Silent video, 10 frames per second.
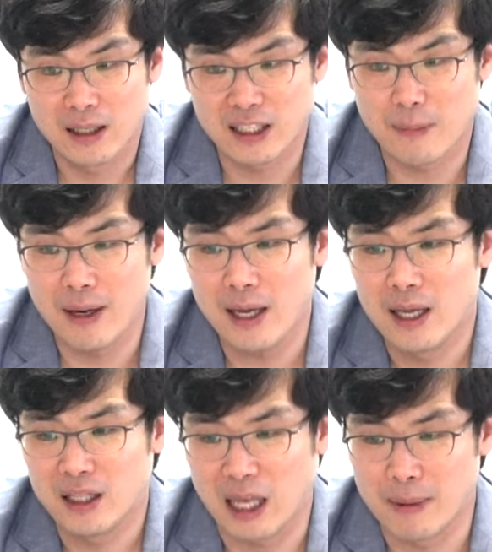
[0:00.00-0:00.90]
그 다음에
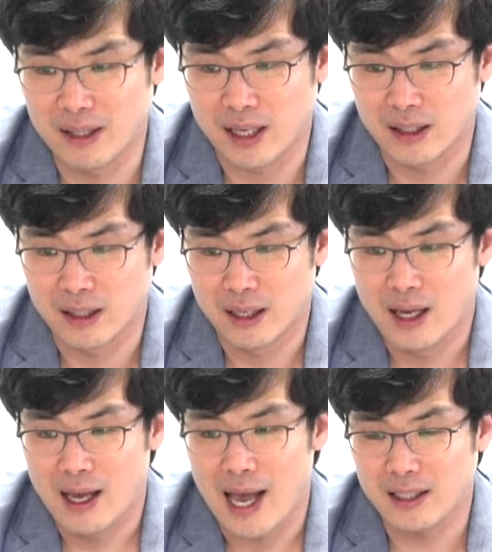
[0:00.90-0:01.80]
데메테르,
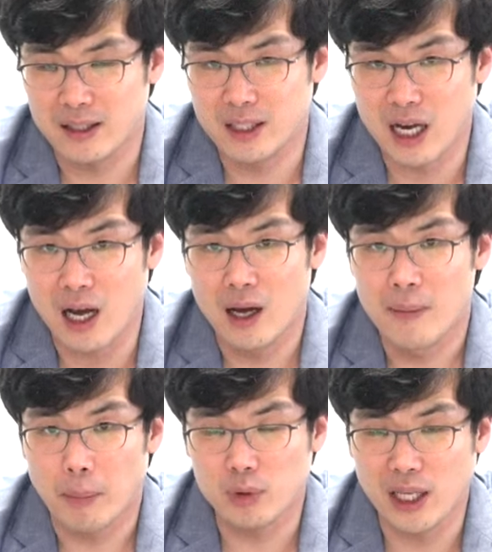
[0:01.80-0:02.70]
헤스티아
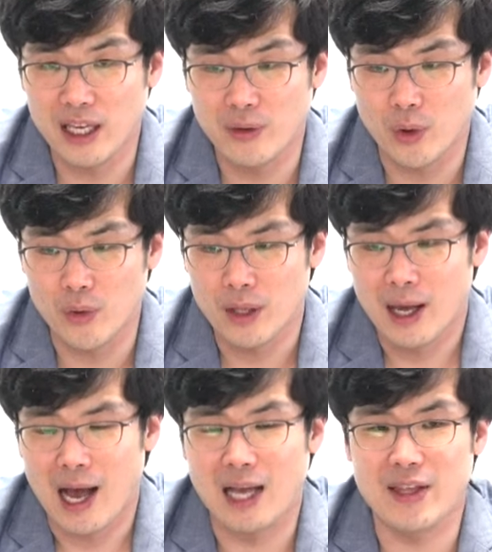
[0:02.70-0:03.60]
포데이돈,
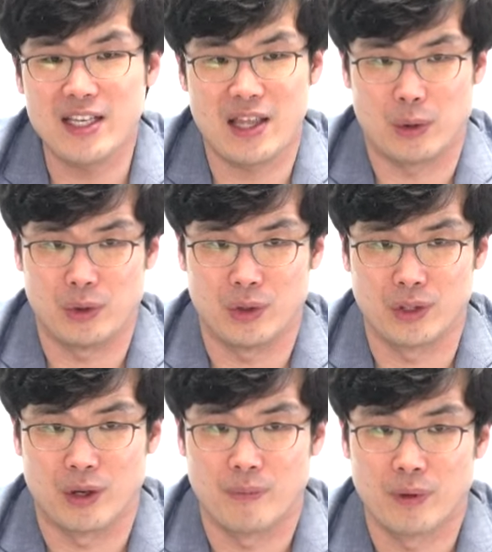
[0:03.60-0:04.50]
하데스가 나오는
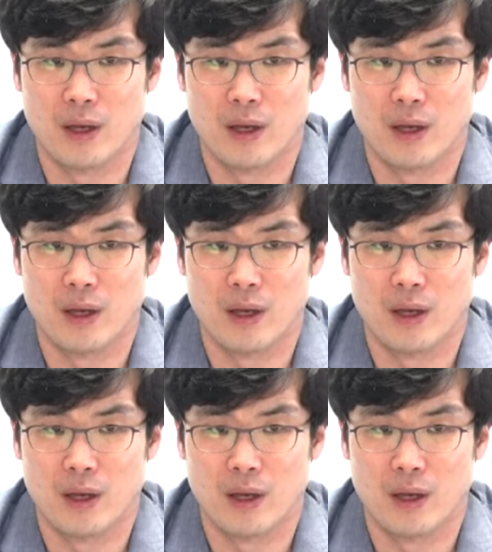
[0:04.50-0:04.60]
거죠.